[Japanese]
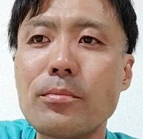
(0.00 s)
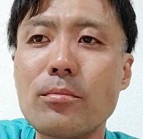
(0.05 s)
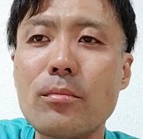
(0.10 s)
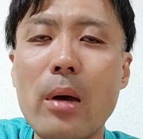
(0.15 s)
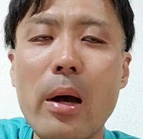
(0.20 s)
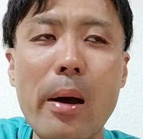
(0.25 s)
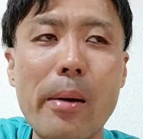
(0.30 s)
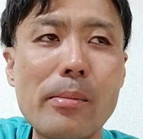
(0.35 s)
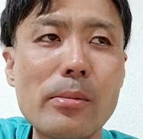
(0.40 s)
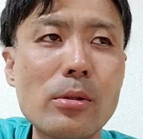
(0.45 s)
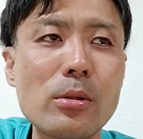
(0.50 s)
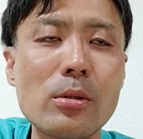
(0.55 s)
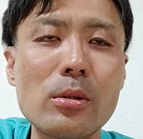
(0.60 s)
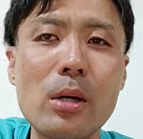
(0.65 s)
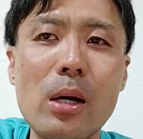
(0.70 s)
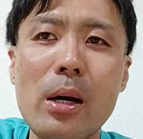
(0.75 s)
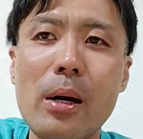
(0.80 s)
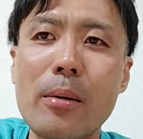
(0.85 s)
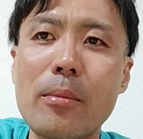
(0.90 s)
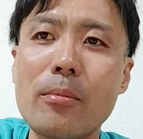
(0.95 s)
まあ僕
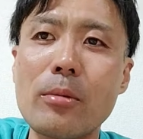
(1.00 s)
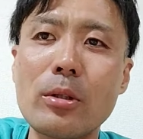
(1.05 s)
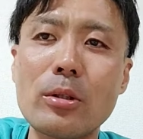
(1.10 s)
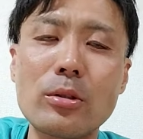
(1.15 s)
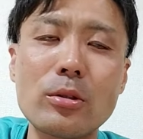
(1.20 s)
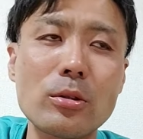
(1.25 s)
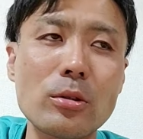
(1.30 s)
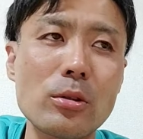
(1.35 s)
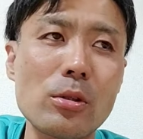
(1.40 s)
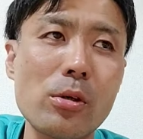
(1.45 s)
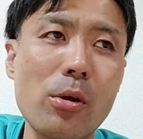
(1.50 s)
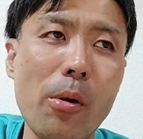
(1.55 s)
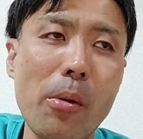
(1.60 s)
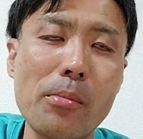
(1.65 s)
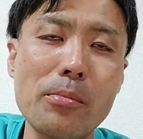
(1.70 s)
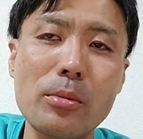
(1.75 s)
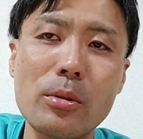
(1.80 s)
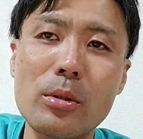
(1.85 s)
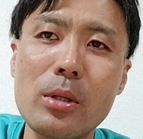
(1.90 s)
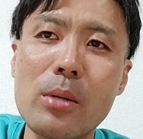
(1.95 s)
はもうその、
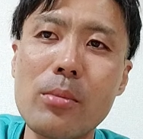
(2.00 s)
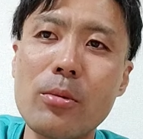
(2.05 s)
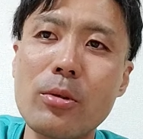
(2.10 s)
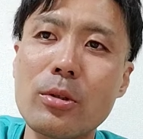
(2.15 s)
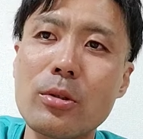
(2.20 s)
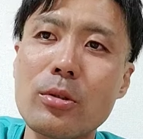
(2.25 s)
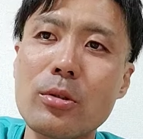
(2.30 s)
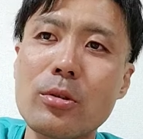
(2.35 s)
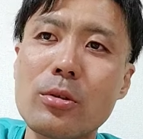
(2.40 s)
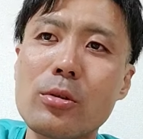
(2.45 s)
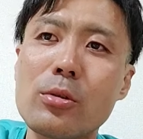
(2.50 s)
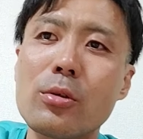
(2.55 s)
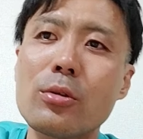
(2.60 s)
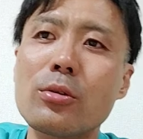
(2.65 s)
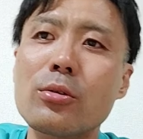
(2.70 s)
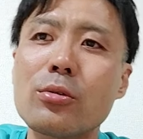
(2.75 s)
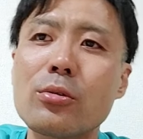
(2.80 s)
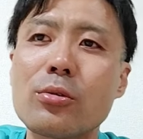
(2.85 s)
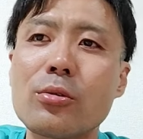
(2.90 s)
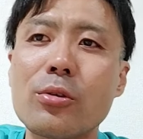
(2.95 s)
僕はもうそのろ
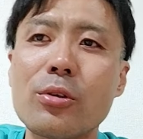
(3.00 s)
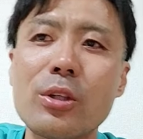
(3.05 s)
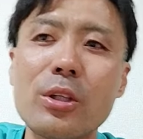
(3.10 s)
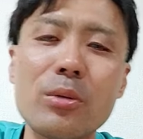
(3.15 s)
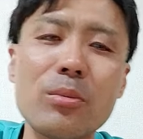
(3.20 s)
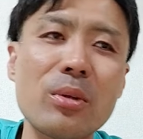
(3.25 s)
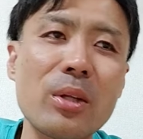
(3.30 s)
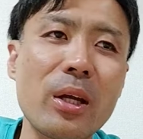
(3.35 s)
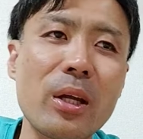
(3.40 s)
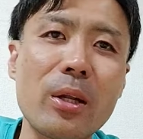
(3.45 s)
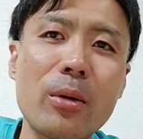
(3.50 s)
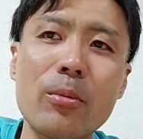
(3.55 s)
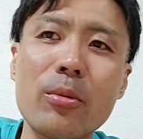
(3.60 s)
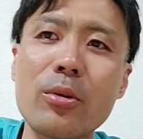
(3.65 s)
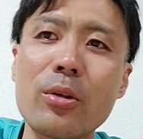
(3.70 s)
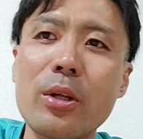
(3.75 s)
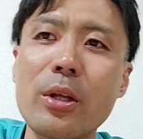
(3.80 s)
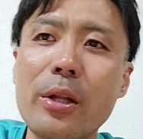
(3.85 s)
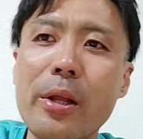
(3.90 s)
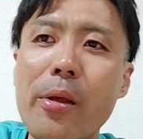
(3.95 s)
うそくの火みたいな
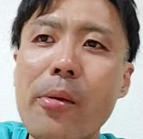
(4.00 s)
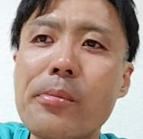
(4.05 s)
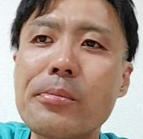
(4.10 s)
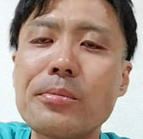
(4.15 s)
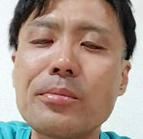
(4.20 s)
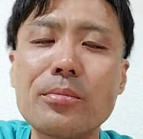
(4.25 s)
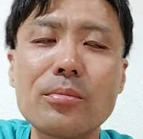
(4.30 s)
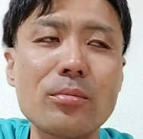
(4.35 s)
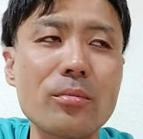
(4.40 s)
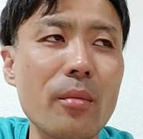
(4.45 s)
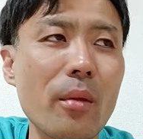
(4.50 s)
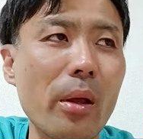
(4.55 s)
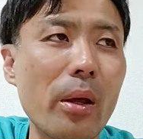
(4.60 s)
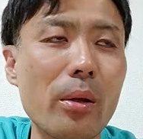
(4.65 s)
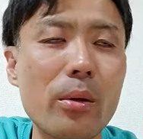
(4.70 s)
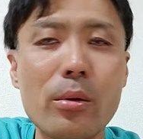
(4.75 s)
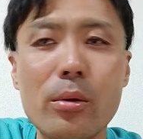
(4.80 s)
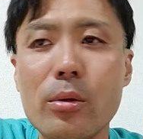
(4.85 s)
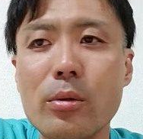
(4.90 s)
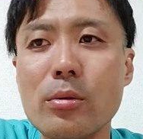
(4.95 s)
もんでね、あ
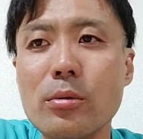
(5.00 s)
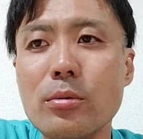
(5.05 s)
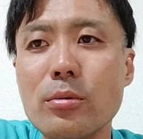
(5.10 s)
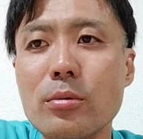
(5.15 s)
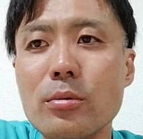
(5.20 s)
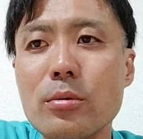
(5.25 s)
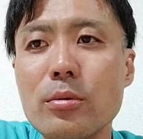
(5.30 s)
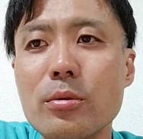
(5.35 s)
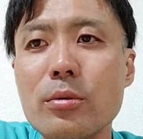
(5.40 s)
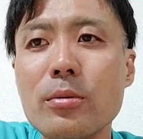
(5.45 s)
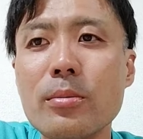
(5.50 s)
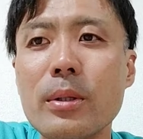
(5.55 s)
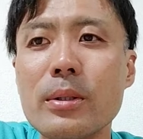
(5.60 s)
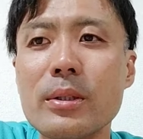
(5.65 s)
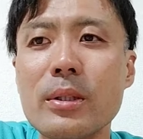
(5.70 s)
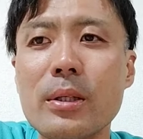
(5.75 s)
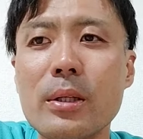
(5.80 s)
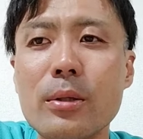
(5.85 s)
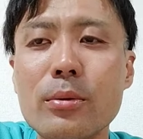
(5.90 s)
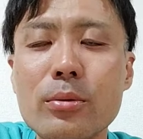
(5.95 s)
の、
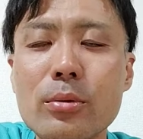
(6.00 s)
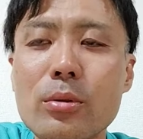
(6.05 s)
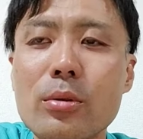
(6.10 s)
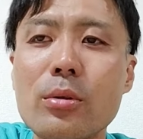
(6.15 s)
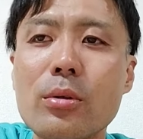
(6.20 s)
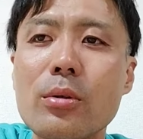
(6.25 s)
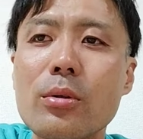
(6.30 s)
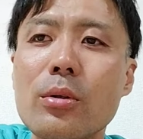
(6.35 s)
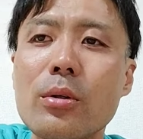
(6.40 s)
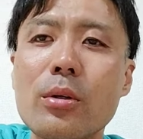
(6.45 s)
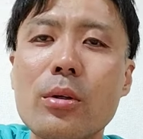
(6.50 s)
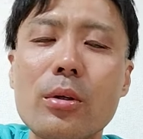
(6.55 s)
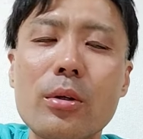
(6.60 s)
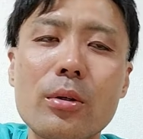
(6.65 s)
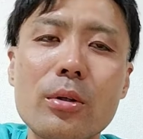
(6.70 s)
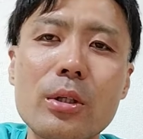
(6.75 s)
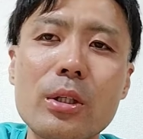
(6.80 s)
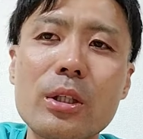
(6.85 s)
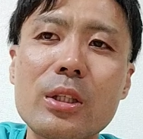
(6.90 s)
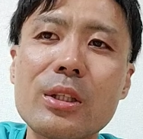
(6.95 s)
ウーバーさんがふっと
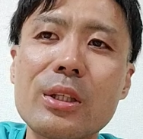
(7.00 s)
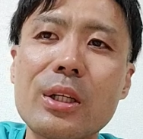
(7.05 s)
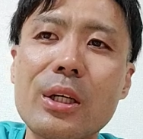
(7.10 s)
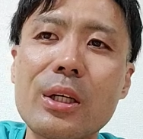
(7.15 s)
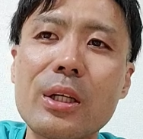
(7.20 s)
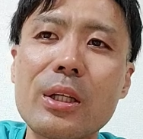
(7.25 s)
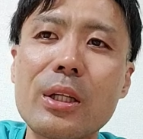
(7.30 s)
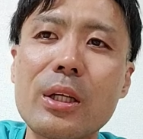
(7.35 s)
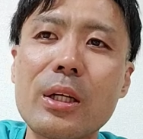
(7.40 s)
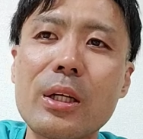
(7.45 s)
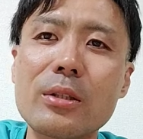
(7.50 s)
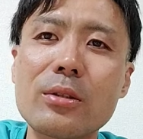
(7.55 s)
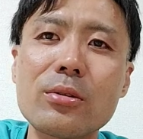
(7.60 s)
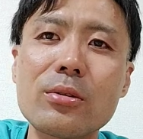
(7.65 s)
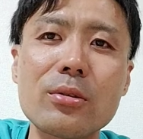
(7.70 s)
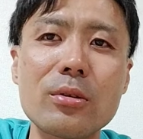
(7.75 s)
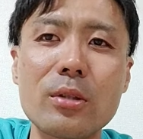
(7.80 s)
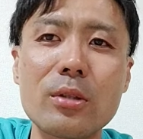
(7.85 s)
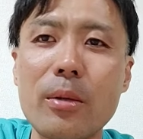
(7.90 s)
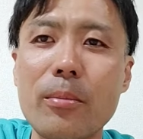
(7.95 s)
こう息かけたら
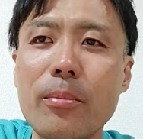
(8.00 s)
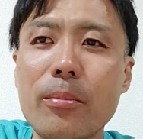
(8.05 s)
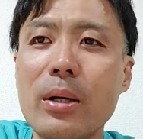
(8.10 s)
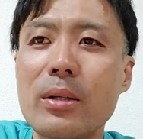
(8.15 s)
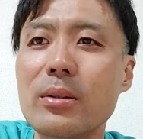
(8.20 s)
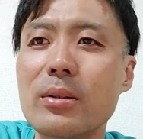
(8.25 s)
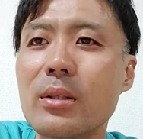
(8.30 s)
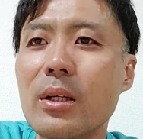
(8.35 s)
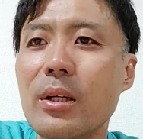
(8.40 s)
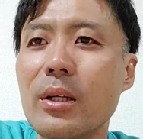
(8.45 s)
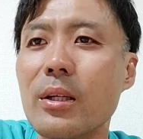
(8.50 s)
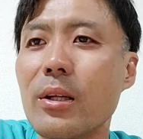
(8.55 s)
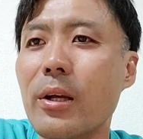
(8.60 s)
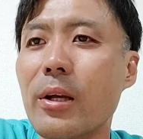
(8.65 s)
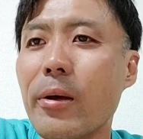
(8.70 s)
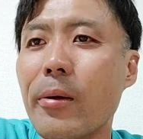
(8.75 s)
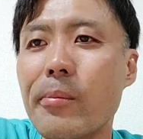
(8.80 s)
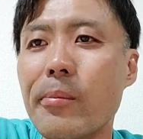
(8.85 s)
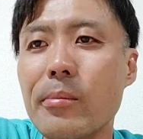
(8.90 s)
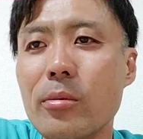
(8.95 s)
すぐねバンされ
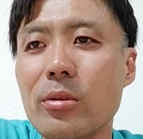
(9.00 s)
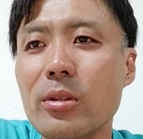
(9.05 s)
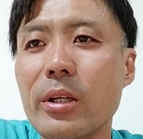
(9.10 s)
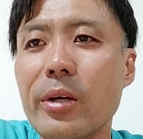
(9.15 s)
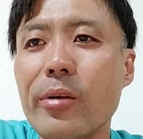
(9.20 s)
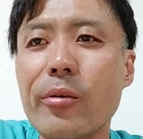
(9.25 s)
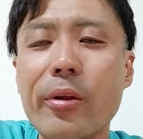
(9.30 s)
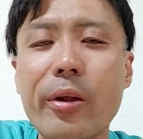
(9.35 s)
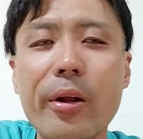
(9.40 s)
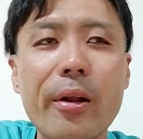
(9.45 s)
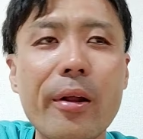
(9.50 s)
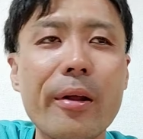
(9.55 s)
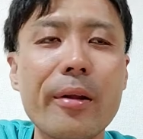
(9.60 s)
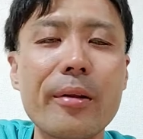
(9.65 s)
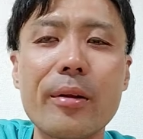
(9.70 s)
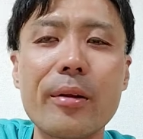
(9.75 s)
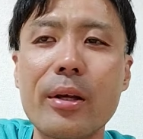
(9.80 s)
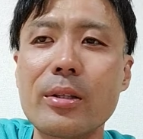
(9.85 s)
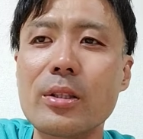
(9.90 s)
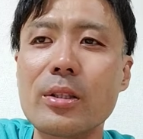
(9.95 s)
てもうさよなら
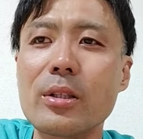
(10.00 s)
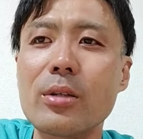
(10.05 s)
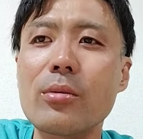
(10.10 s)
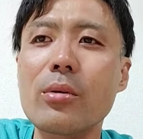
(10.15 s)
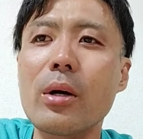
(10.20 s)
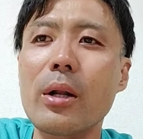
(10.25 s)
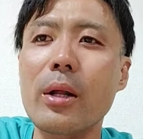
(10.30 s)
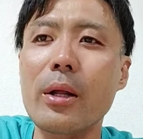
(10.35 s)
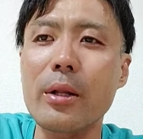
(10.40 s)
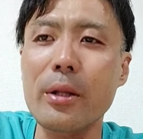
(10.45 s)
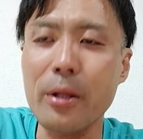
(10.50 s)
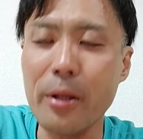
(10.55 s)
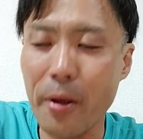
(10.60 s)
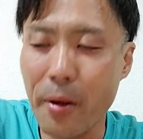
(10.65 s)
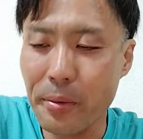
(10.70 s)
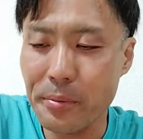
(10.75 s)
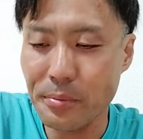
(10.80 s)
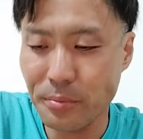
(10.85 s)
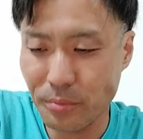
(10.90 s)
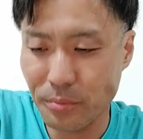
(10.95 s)
になっちゃうから
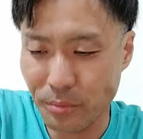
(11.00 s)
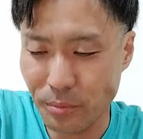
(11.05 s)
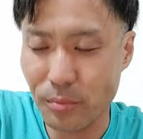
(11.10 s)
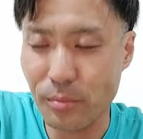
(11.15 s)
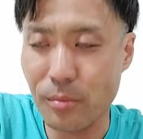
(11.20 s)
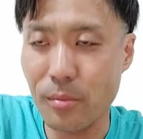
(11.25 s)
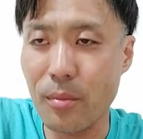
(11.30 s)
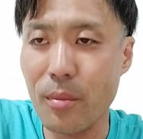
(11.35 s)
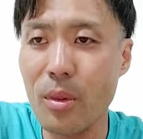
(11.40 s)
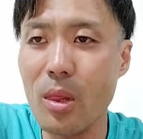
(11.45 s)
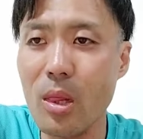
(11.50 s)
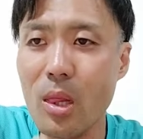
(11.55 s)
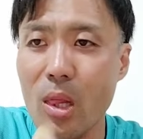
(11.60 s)
ね、うん、